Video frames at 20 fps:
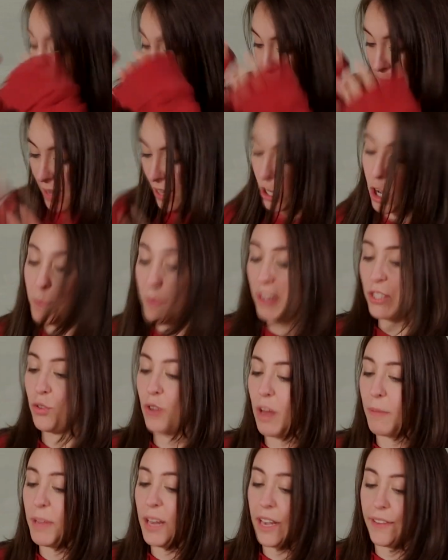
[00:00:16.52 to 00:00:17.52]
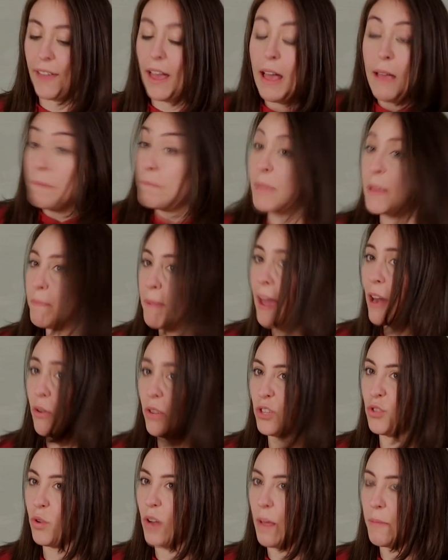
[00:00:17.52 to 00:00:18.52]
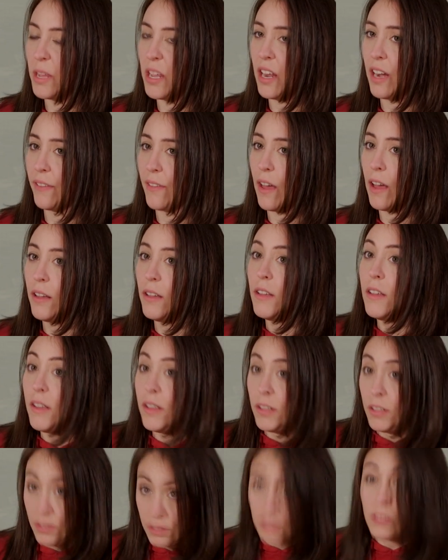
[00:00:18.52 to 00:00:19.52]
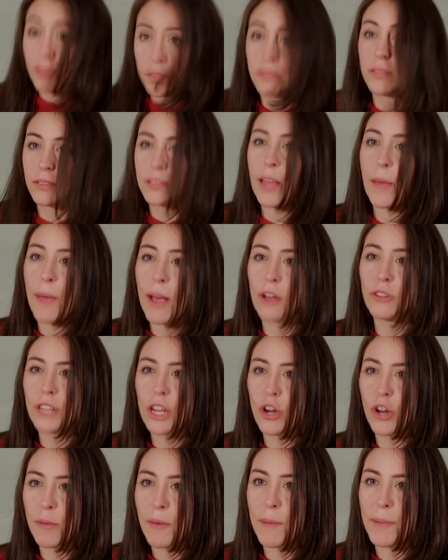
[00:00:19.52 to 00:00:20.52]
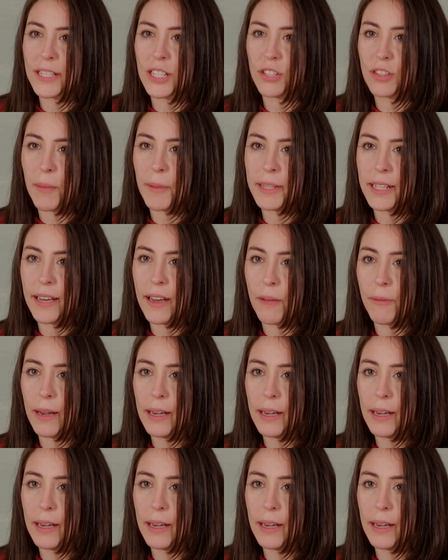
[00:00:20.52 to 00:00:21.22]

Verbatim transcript: Mi ropa es una mierda, mi pelo es una mierda. Te voy a contar lo que me ha pasado esta mañana,